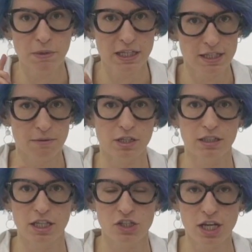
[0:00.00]
перед тем,
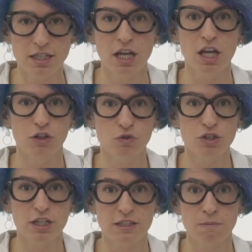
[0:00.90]
как начать,
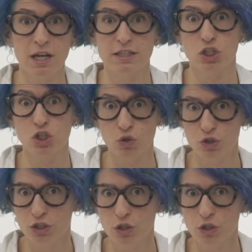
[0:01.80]
нужно разобраться, что же